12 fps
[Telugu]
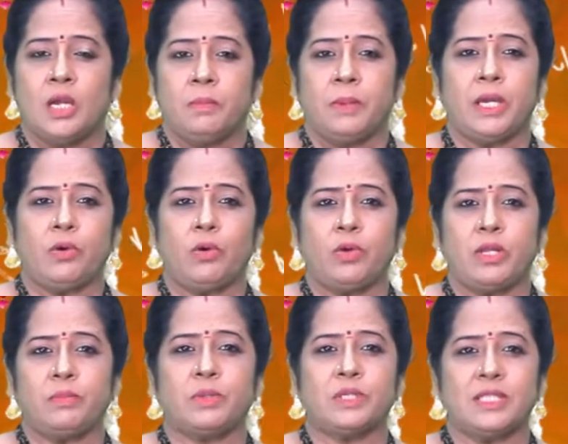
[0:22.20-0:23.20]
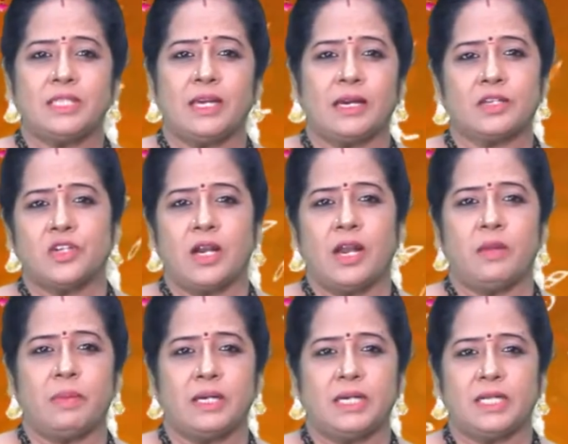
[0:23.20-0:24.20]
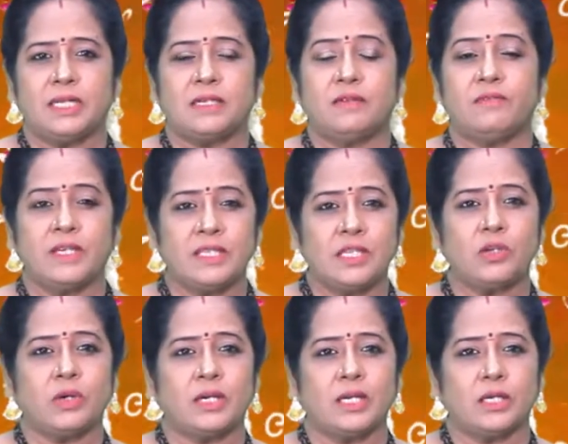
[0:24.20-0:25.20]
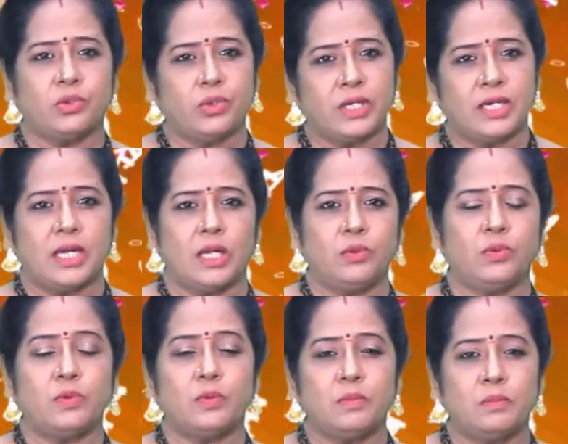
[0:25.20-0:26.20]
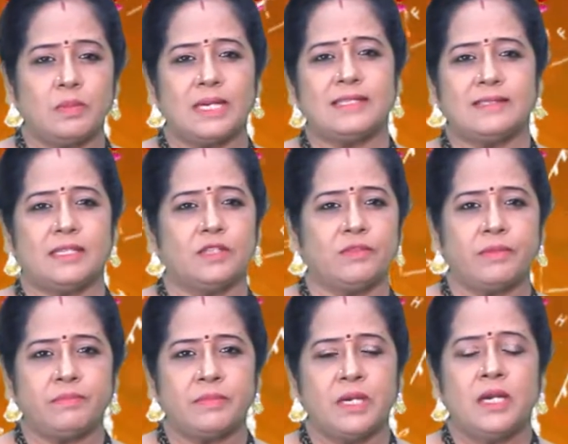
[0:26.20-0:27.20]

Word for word: పేరులోని మొదటి అక్షరాన్ని బట్టి వ్యక్తి యొక్క గుణగణాలు మనస్తత్వం